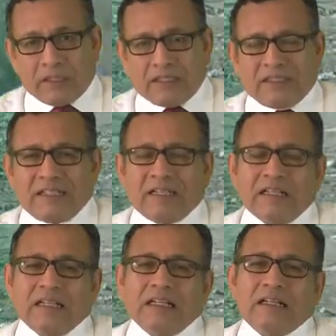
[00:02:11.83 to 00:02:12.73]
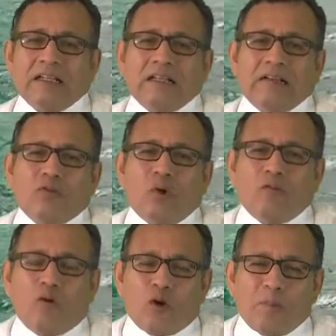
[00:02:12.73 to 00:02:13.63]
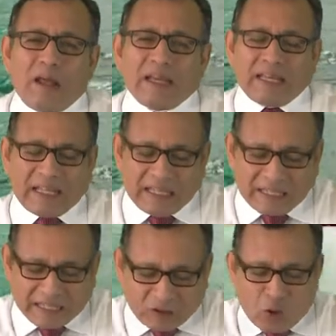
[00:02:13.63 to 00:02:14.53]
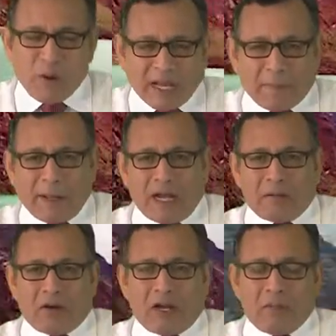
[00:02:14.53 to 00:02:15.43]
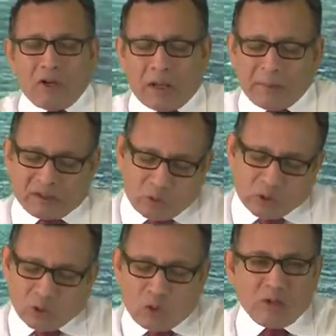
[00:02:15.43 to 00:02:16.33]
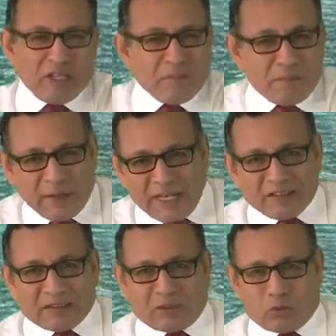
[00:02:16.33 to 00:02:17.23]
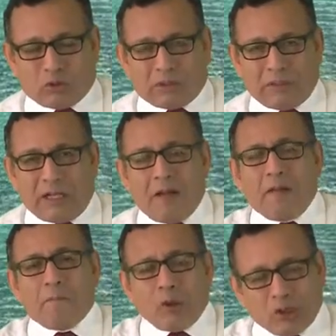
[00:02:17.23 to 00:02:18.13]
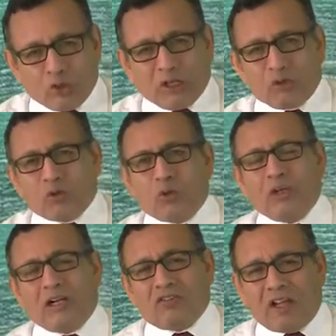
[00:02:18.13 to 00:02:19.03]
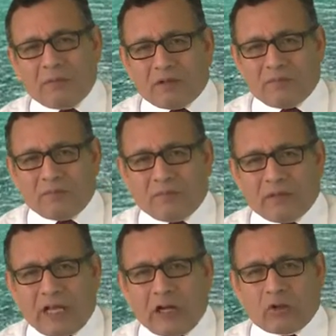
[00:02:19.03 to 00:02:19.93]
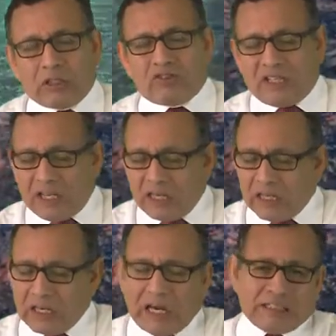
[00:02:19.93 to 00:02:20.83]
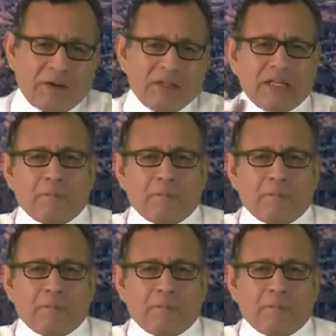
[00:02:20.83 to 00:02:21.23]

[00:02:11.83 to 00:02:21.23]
Es decir, no hay forma de ¿Cómo escapas al lavado? El lavado escapas cuando no ingresas a tu contabilidad. Pero en estos casos todo ingresaba la sea a través de